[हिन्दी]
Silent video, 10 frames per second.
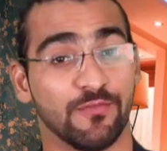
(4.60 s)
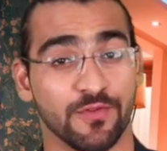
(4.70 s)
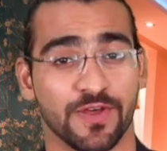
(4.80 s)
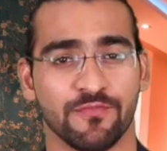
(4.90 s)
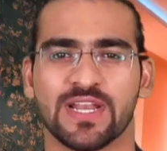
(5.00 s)

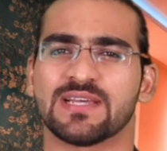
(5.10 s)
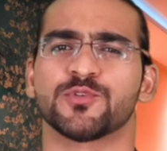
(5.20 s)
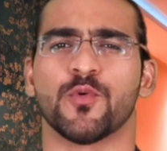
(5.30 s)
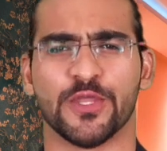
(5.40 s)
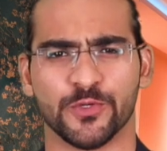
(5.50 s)
एवरीवन वेलकम
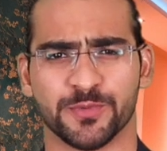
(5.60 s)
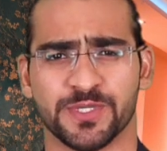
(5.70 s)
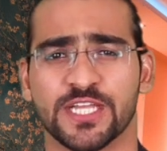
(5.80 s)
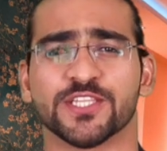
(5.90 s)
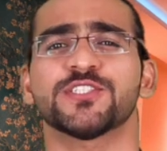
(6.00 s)
टू आई यूट्यूब
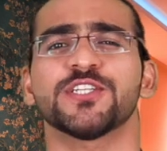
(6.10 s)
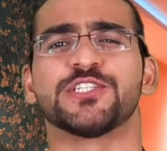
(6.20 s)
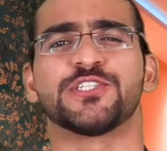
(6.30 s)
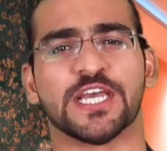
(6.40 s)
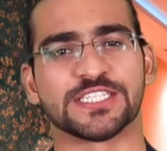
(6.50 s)
चैनल दिस इज
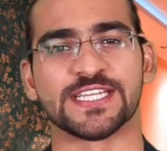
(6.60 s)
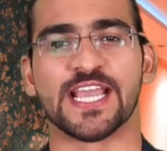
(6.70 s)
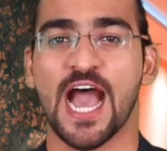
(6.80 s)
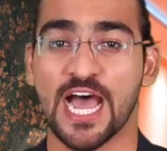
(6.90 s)
जय सिंह